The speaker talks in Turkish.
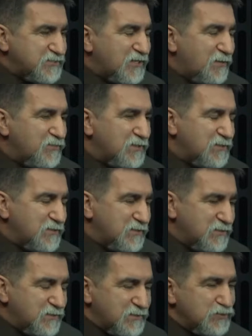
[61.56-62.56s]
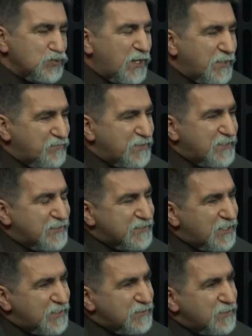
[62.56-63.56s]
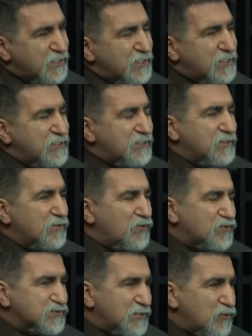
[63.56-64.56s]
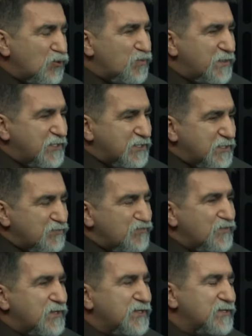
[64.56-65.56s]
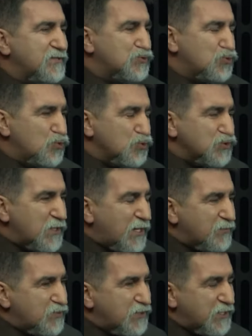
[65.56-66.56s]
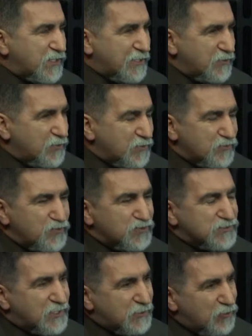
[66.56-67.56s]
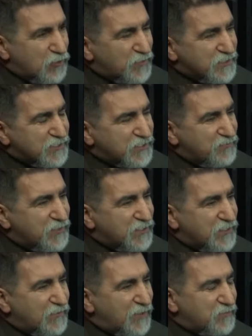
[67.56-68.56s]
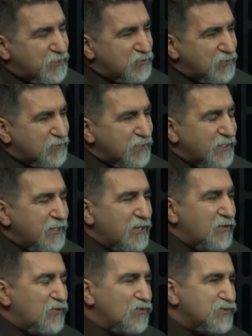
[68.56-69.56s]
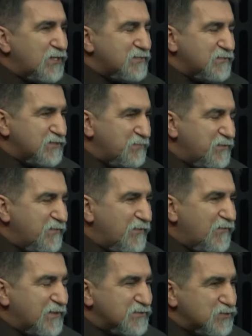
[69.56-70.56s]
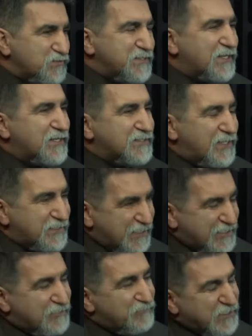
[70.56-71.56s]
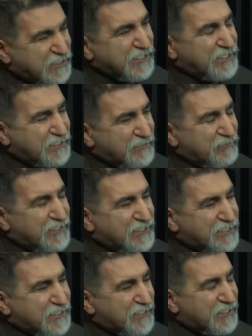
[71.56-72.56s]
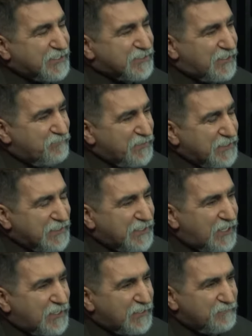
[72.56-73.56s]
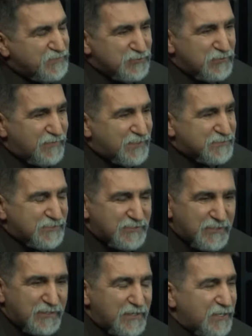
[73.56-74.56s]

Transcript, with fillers: Şamil e, Nuayplerinden e, orada Lokman Hekim, e, torunlar buraya geliyor. Burada Lokman Hekimliğe devam ediyor. Onlar tabii vefatlar bize kadar get, getirebildikleri kadar bilgilerle biz üniversitede